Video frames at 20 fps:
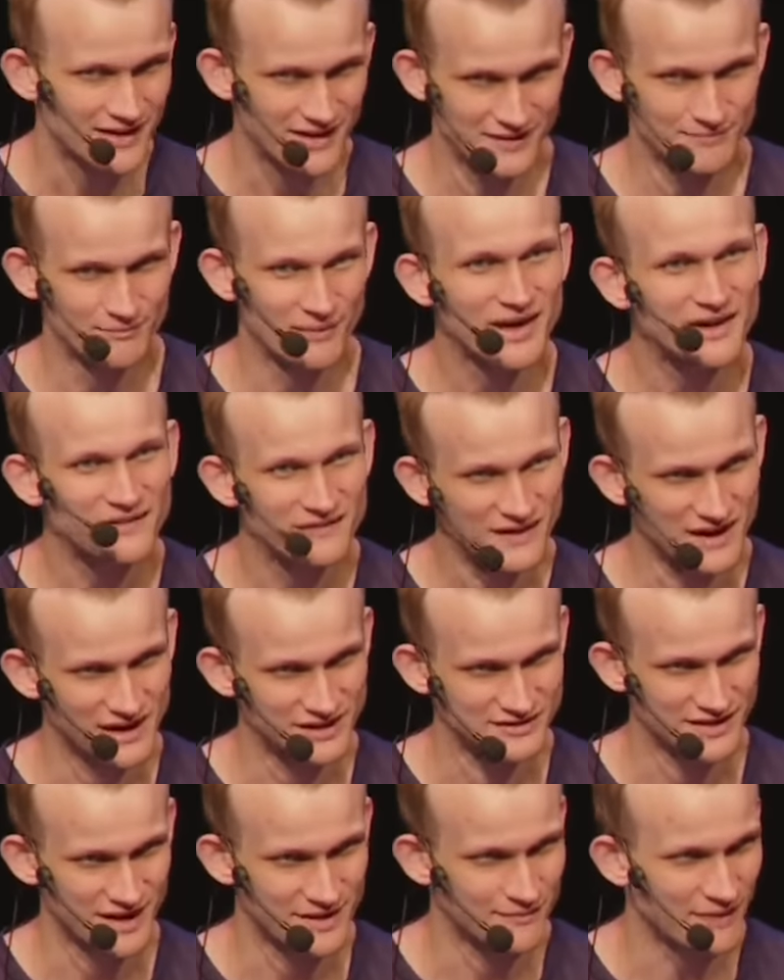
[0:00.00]
Конечно, может
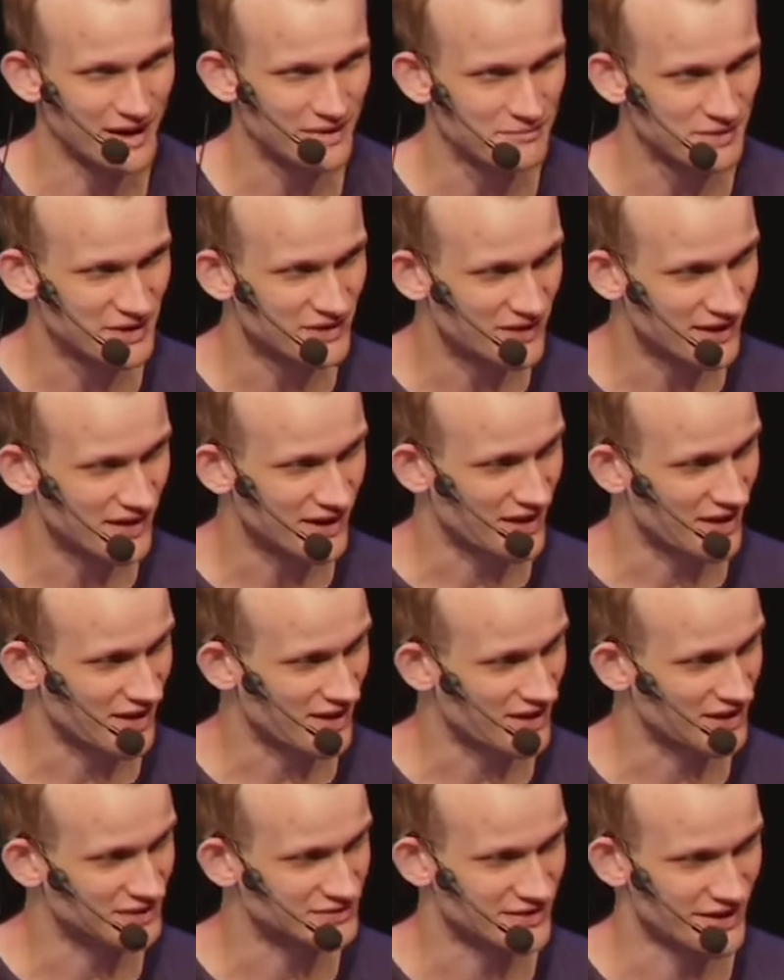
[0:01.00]
получиться, что он
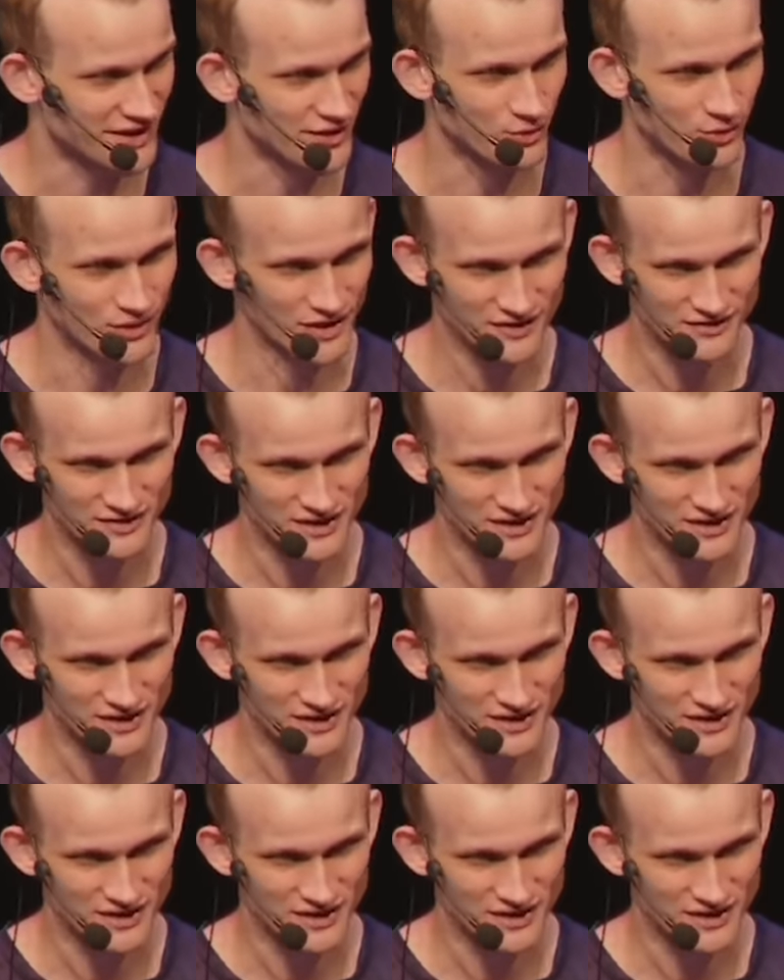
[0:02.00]
потерпит неудачу.